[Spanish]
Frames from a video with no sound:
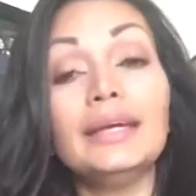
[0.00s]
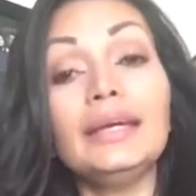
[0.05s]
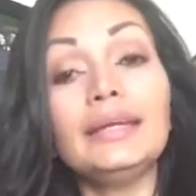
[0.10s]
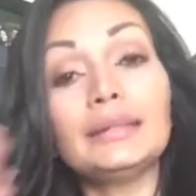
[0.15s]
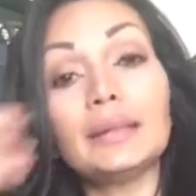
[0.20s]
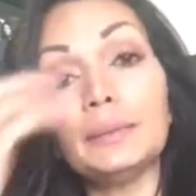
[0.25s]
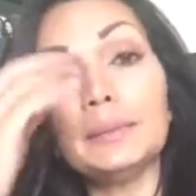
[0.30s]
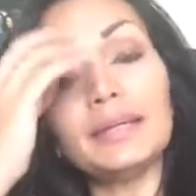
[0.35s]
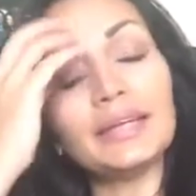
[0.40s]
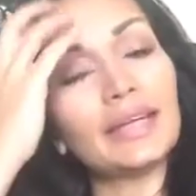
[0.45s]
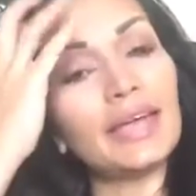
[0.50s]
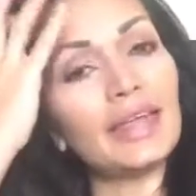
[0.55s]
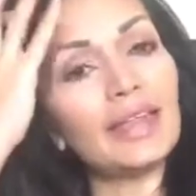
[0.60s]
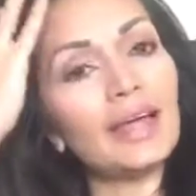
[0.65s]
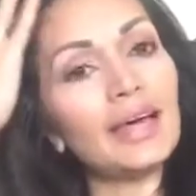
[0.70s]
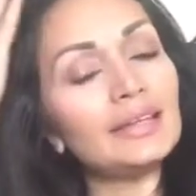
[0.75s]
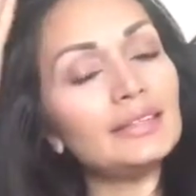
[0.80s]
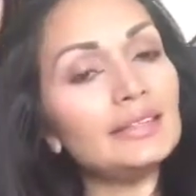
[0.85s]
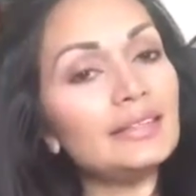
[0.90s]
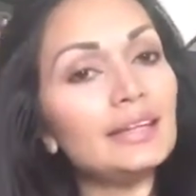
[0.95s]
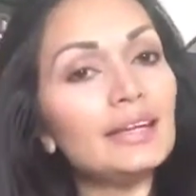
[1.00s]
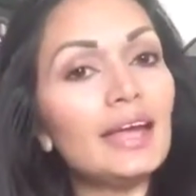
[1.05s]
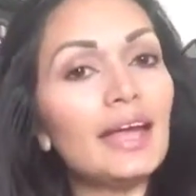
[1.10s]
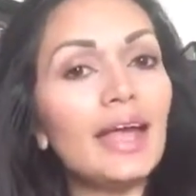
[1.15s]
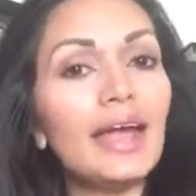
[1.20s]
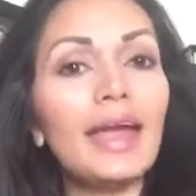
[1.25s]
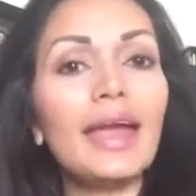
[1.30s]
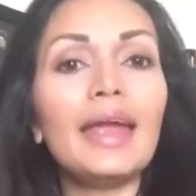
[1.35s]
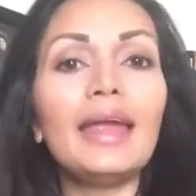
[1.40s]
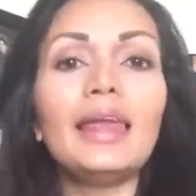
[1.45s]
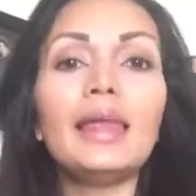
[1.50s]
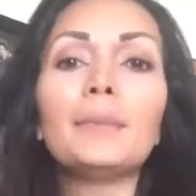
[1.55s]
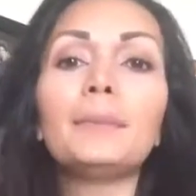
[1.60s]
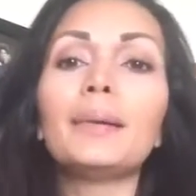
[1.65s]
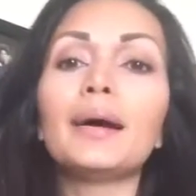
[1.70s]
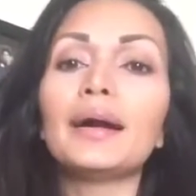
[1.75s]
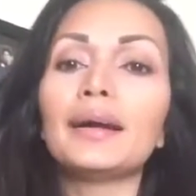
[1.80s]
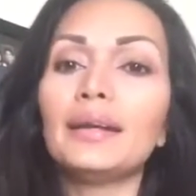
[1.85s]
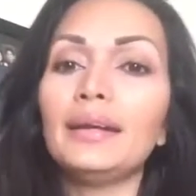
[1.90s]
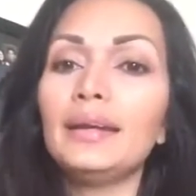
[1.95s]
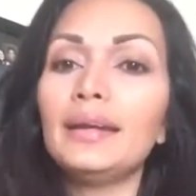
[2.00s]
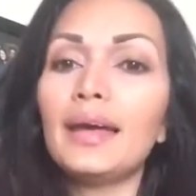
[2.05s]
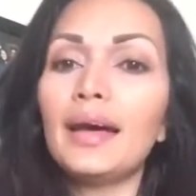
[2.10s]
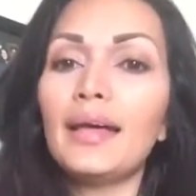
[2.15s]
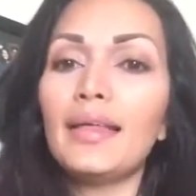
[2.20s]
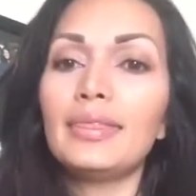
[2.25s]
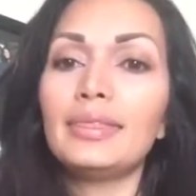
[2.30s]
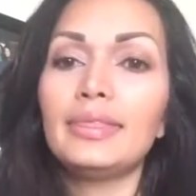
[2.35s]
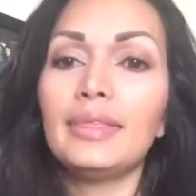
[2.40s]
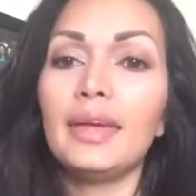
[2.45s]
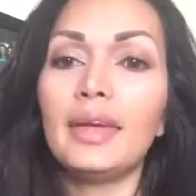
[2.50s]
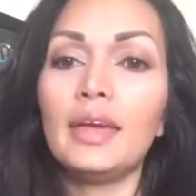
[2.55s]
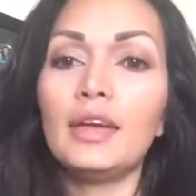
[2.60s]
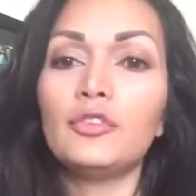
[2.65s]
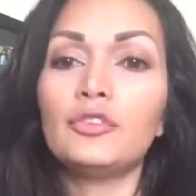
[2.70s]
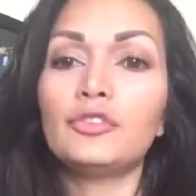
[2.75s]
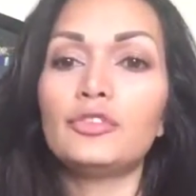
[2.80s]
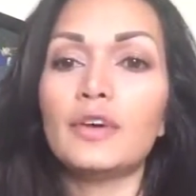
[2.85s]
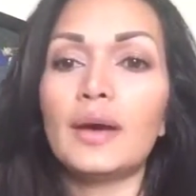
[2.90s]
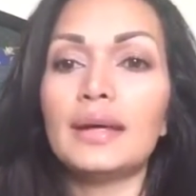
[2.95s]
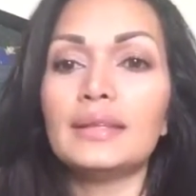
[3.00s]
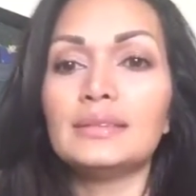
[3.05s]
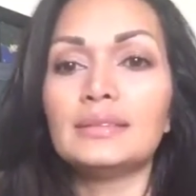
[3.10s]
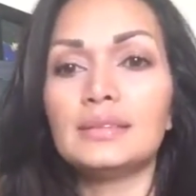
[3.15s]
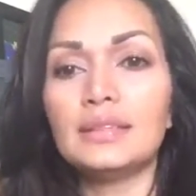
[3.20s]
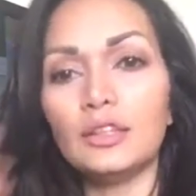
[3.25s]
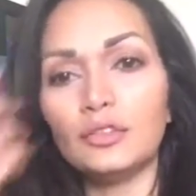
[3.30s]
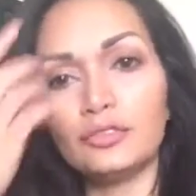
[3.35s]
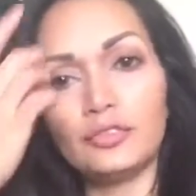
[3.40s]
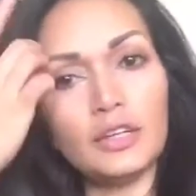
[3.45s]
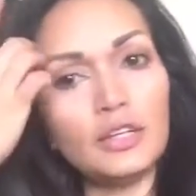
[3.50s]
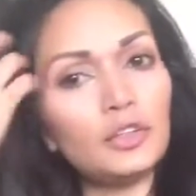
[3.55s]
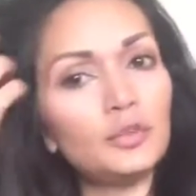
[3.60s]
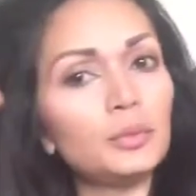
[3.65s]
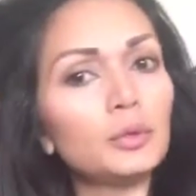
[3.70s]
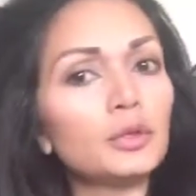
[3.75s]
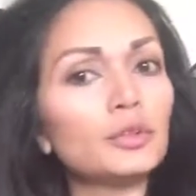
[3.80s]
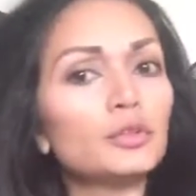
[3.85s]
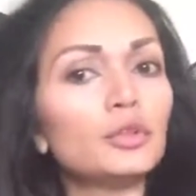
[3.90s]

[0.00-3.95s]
Y también queda allí en la página de fans de Facebook.